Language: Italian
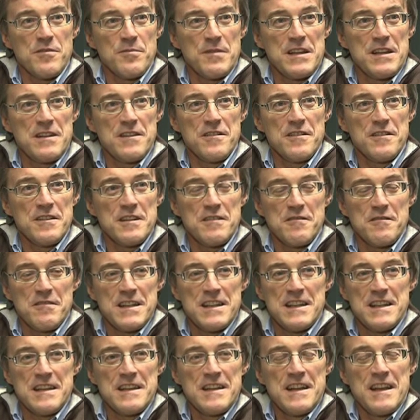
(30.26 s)
milioni.
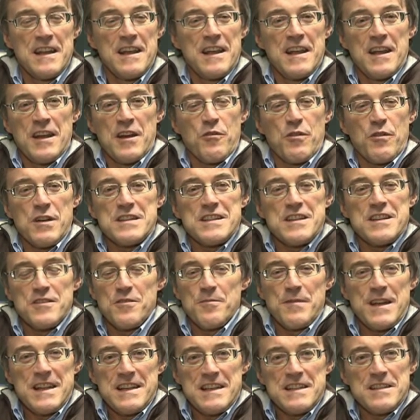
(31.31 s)
Quindi questa
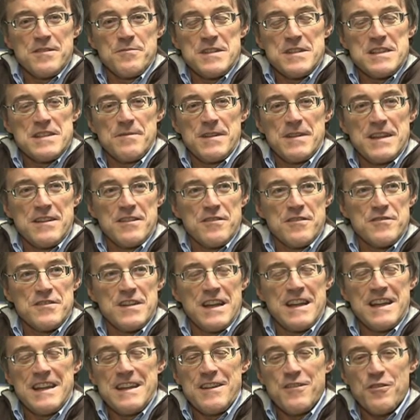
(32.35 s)
domanda semplicemente non
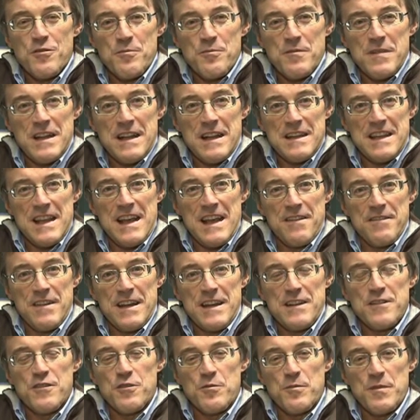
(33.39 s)
c'è, la TAV è
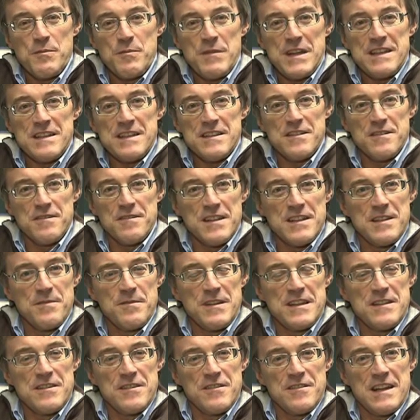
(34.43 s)
enormemente
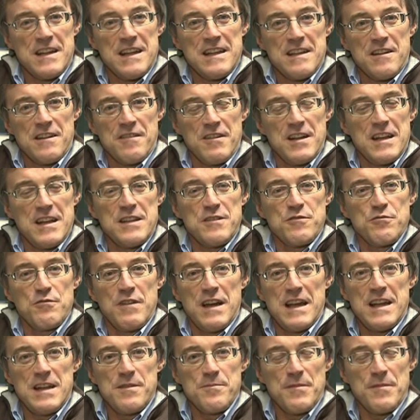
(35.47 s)
sovradimensionata, quella
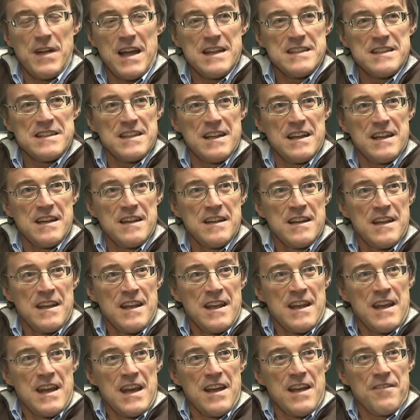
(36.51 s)
attuale basta
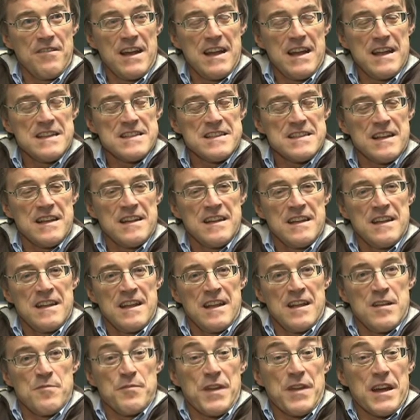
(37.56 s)
e avanza.
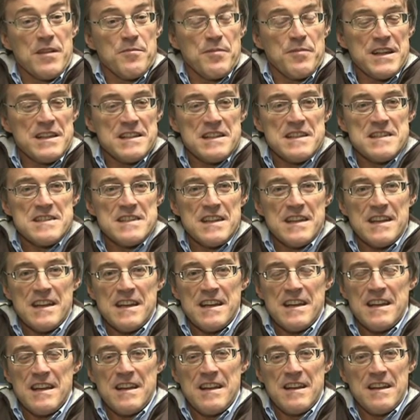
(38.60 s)
Per i
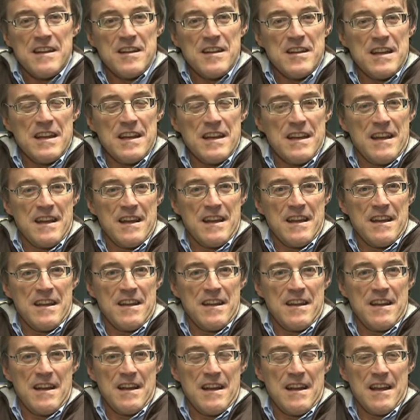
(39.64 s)
passeggeri eh,
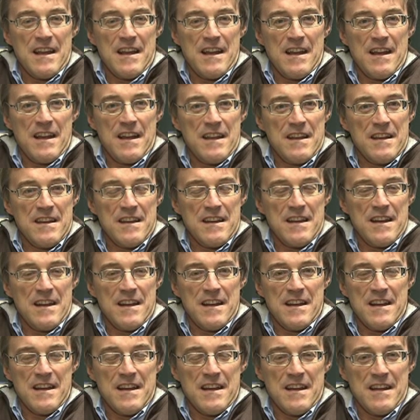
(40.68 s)
il,
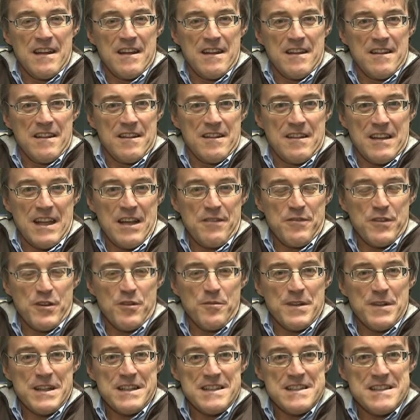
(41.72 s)
il, il
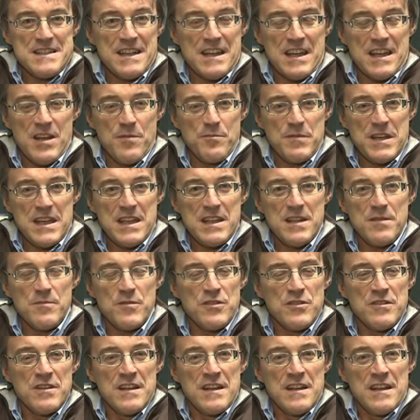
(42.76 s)
traffico passeggeri è
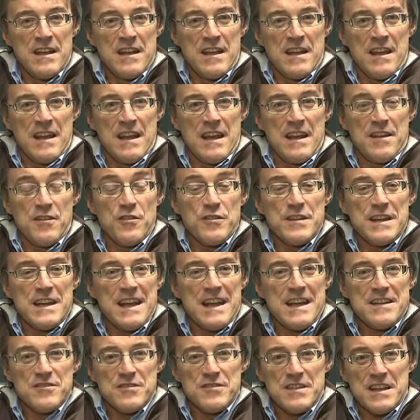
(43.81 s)
minimo e in ogni
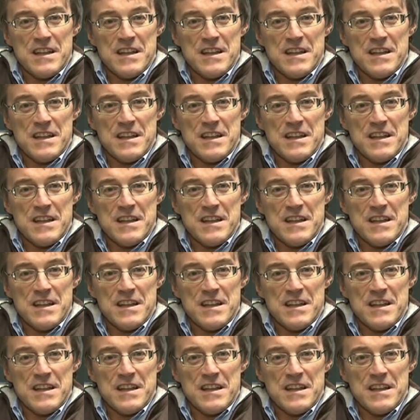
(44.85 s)
caso si